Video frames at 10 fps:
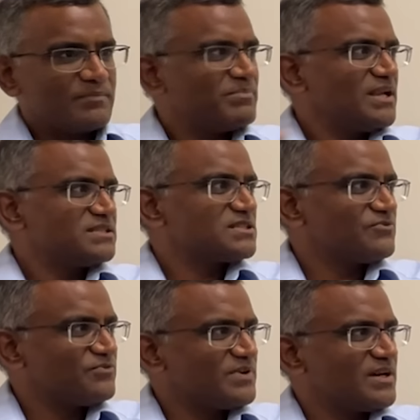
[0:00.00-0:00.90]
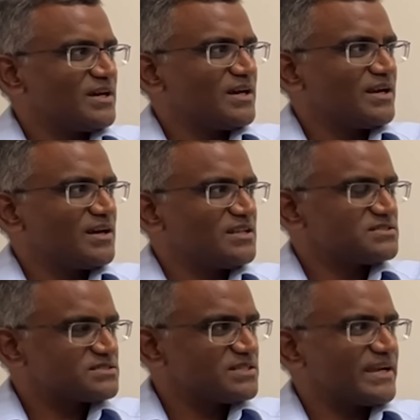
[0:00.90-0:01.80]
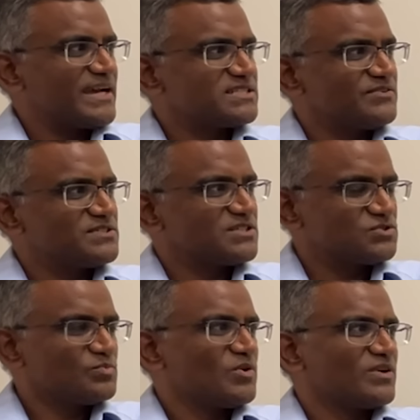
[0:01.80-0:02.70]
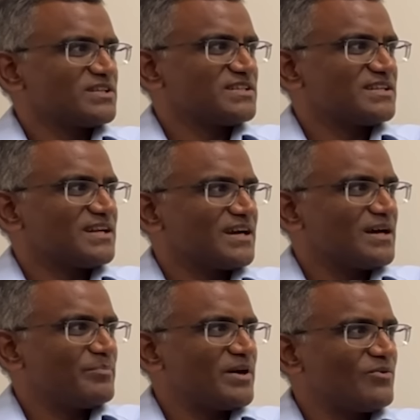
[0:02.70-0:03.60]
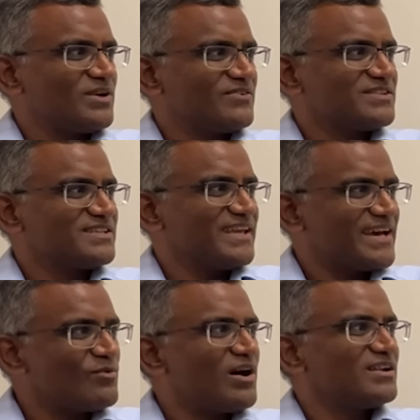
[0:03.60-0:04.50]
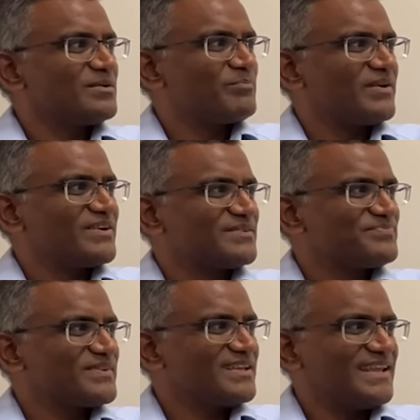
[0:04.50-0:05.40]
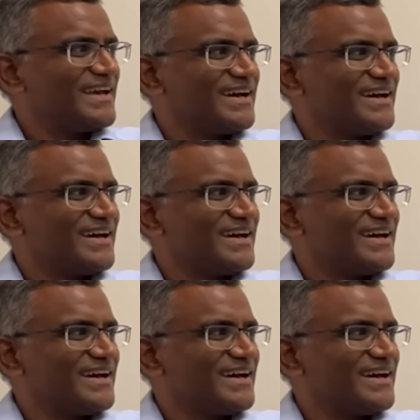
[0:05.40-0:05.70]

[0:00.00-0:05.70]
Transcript: பில்லியன்ஸ் ஆஃப் டாலர்ஸ் கேஷா வச்சுக்கிட்டு சும்மா உட்காந்துக்கிட்டு இருக்கிறாங்க அப்போ அவங்களுக்கு வந்துட்டு தே ஹேவ் ஆல் த பவர் இல்லையா